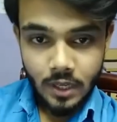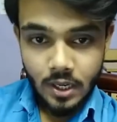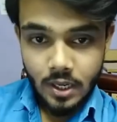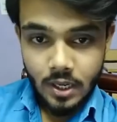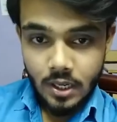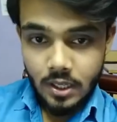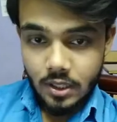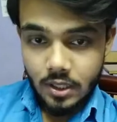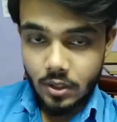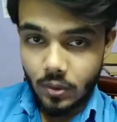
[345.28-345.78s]

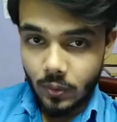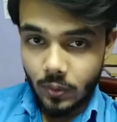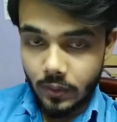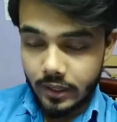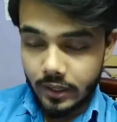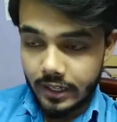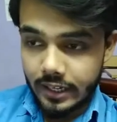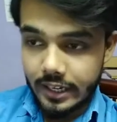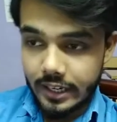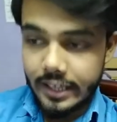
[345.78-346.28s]
तो
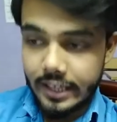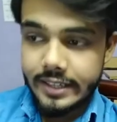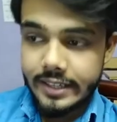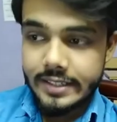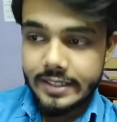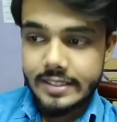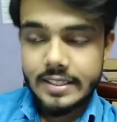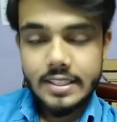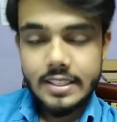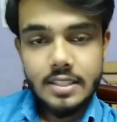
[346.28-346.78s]
लिंक से
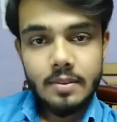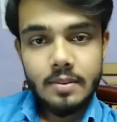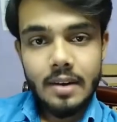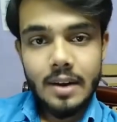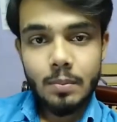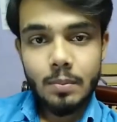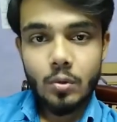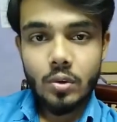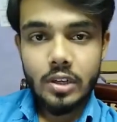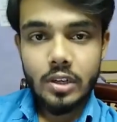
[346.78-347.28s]
जब आपको
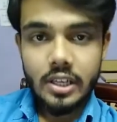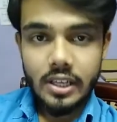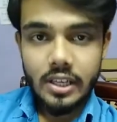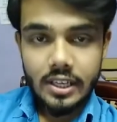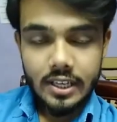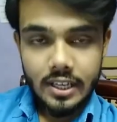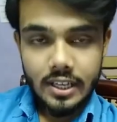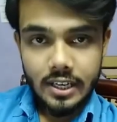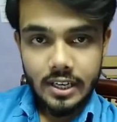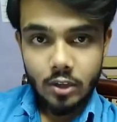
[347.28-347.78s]
लेके
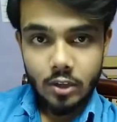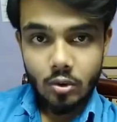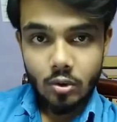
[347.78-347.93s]
आना है तो